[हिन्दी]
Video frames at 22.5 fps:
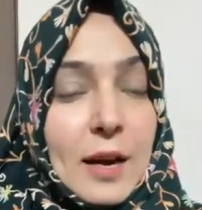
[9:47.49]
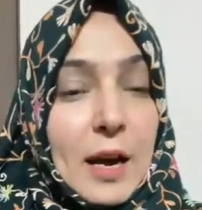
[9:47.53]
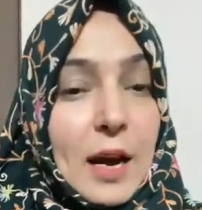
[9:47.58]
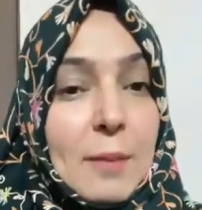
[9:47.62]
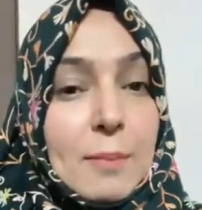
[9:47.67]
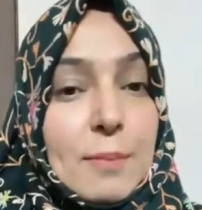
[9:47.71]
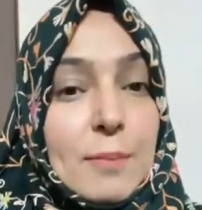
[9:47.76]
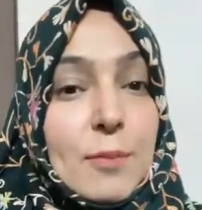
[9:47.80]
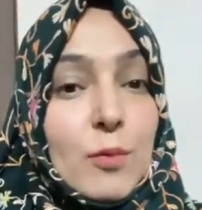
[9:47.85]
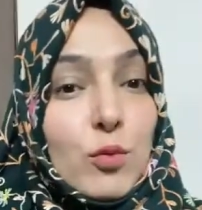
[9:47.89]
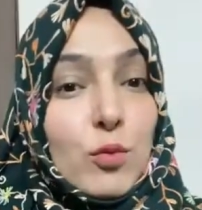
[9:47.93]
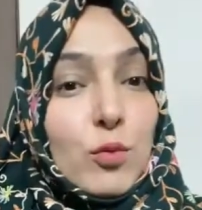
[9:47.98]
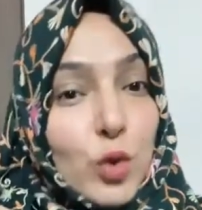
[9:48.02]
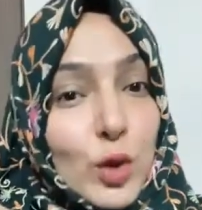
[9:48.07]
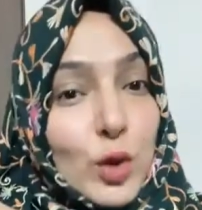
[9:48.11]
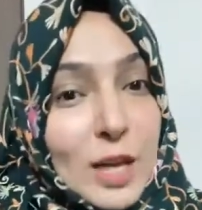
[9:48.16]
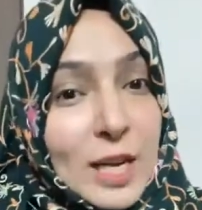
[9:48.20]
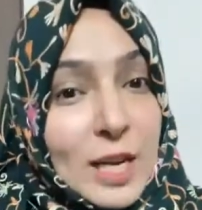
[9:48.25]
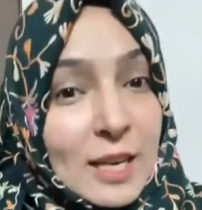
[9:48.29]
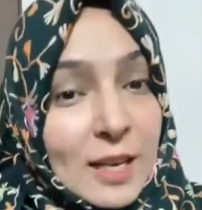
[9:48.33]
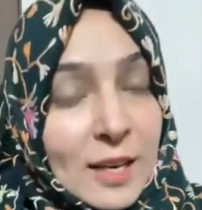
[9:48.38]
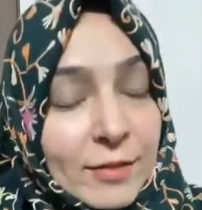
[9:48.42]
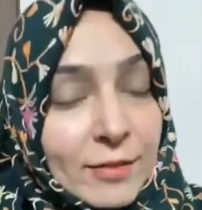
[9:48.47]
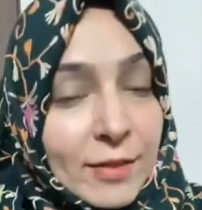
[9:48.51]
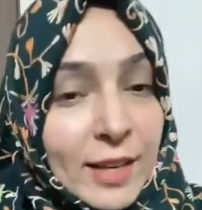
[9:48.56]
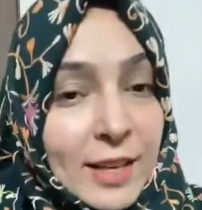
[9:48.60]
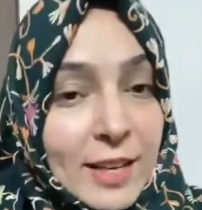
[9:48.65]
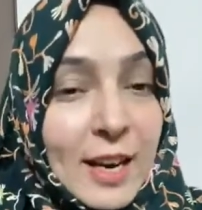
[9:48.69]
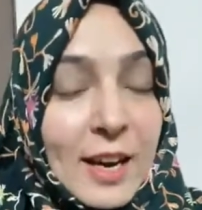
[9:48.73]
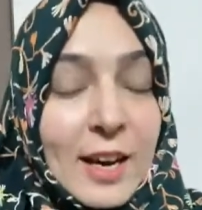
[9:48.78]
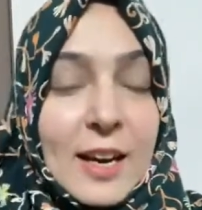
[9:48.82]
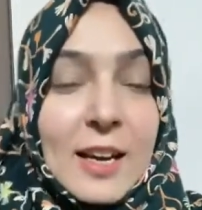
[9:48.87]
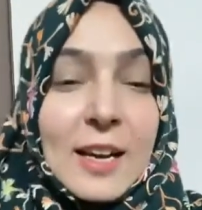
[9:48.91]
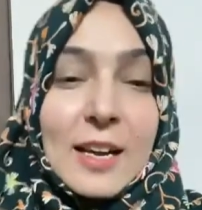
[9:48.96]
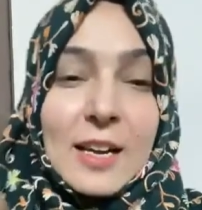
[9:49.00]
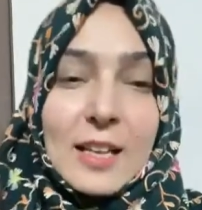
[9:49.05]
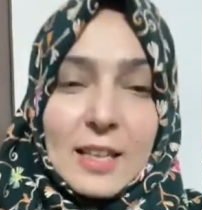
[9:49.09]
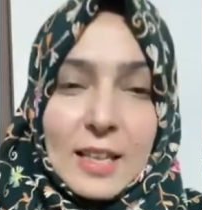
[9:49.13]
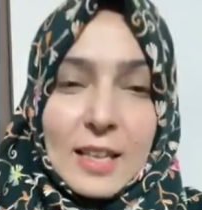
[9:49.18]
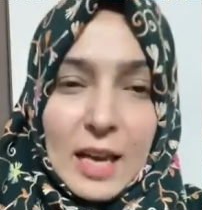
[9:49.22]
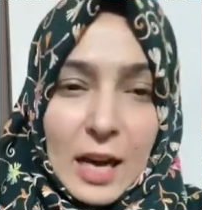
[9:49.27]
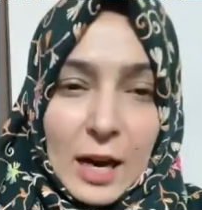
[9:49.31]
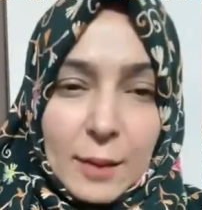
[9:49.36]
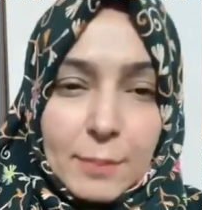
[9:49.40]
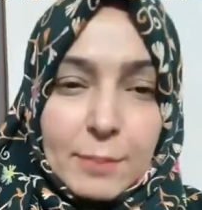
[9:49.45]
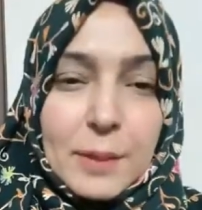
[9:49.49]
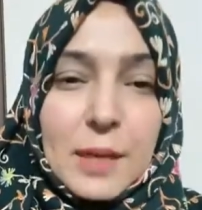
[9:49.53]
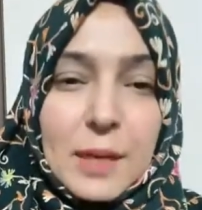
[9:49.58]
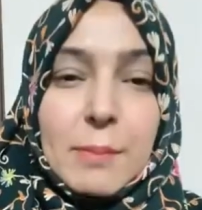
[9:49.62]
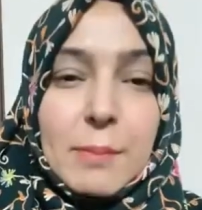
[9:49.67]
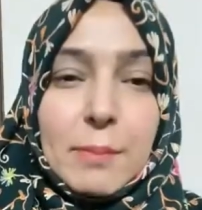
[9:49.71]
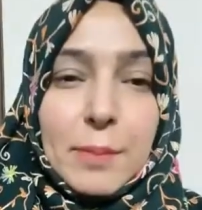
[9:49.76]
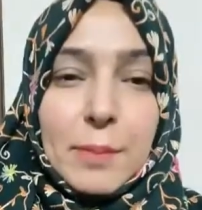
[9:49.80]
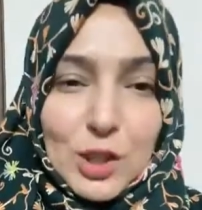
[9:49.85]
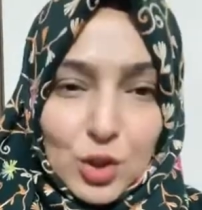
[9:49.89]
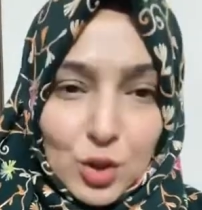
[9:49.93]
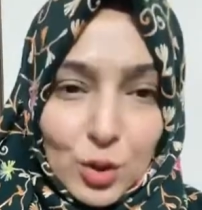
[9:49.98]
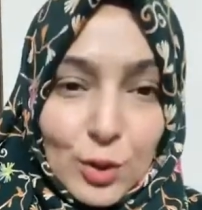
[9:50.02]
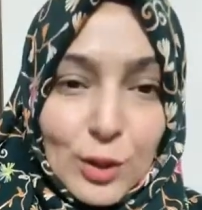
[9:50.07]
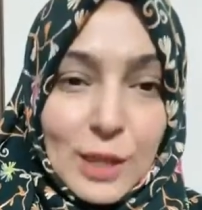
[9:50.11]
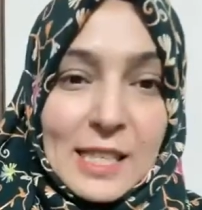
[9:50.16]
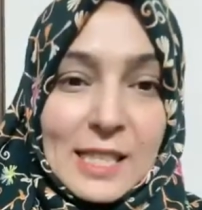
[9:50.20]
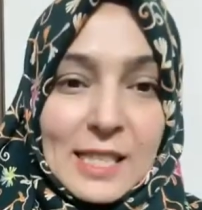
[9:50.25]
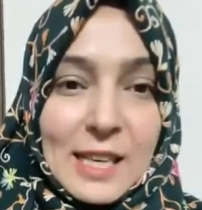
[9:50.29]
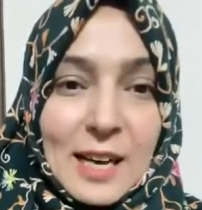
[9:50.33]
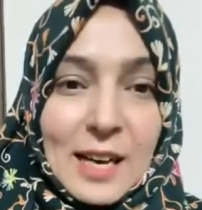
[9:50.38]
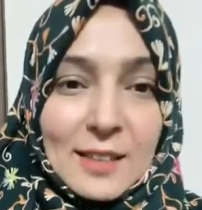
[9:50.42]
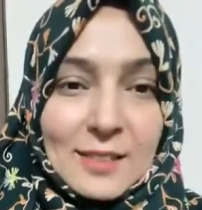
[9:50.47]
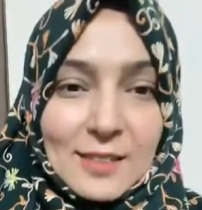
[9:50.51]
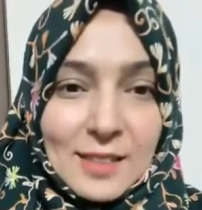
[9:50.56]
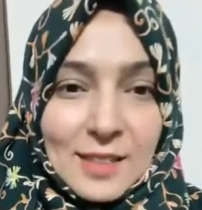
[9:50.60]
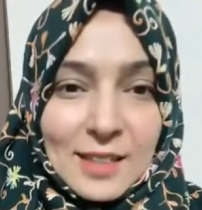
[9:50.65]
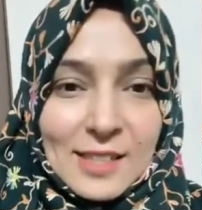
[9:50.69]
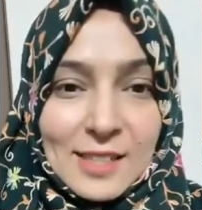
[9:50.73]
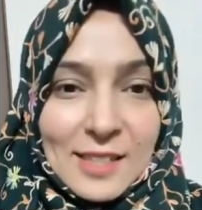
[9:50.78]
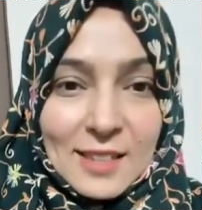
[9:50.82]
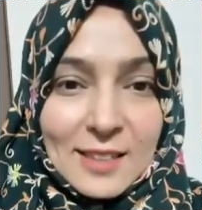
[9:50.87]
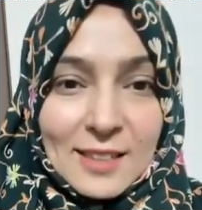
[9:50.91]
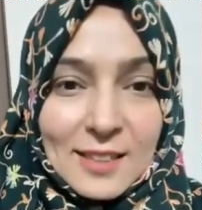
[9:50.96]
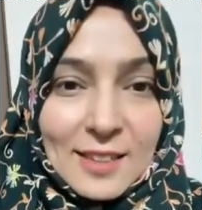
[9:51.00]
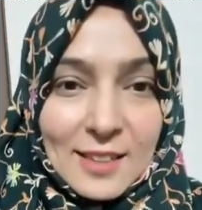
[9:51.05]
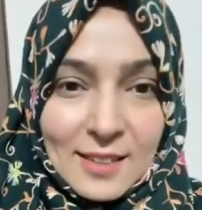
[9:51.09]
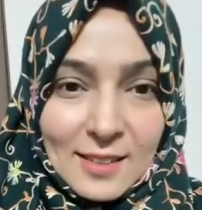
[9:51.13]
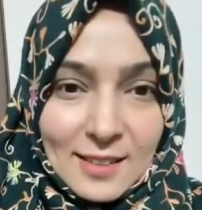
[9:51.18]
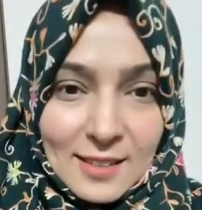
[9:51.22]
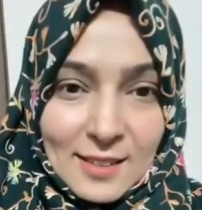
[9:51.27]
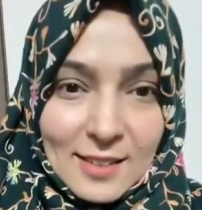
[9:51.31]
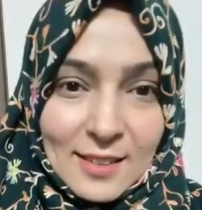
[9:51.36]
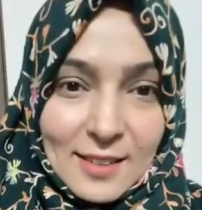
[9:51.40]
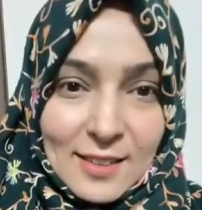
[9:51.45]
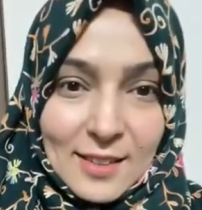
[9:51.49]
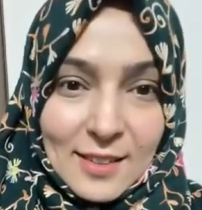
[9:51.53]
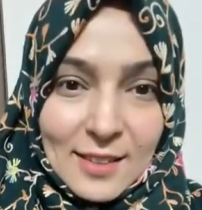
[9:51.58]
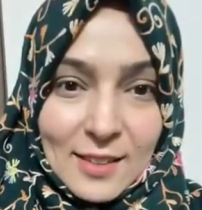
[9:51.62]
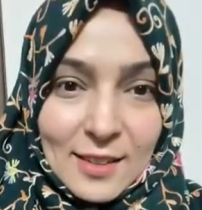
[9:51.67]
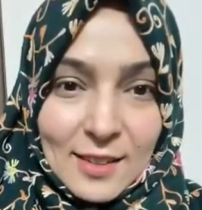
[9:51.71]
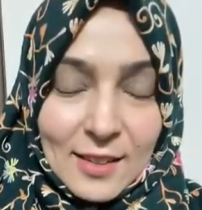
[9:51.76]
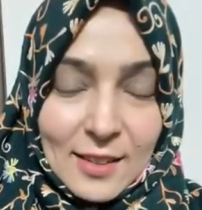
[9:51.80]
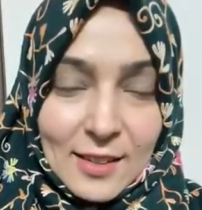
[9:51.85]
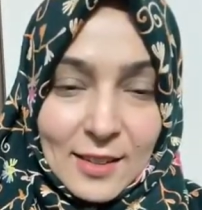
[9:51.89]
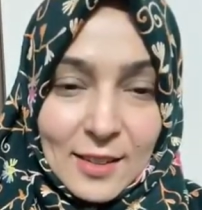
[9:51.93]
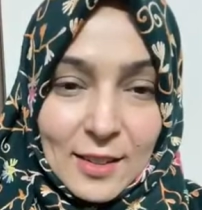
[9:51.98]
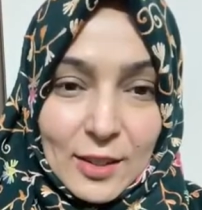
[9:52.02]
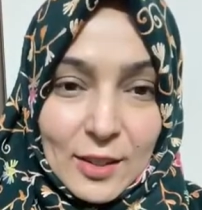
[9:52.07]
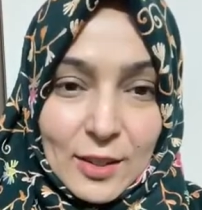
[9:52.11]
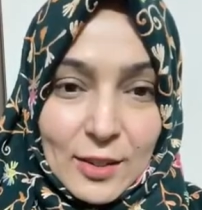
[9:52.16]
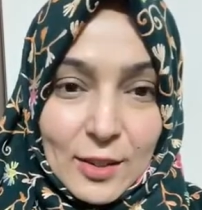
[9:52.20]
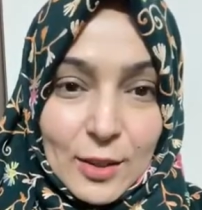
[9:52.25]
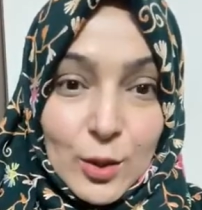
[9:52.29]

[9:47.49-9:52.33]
हम वही रवैया क्या अपने बच्चों के साथ रख सकते हैं